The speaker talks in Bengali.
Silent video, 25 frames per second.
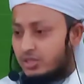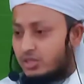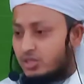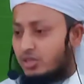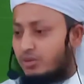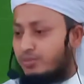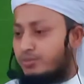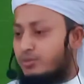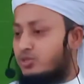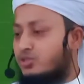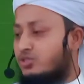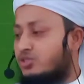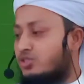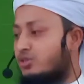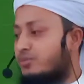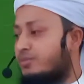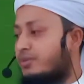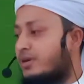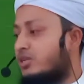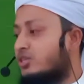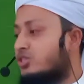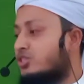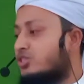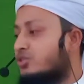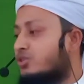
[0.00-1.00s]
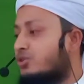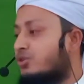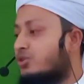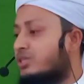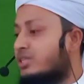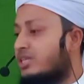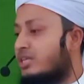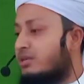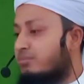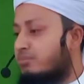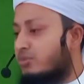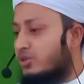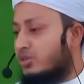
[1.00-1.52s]
সমস্ত মানুষ
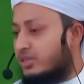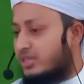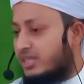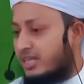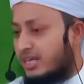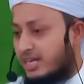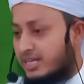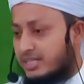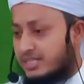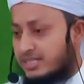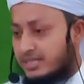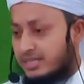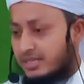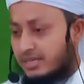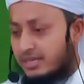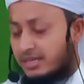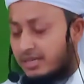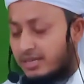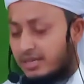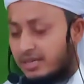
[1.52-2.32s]
ক্ষতির মধ্যে আছে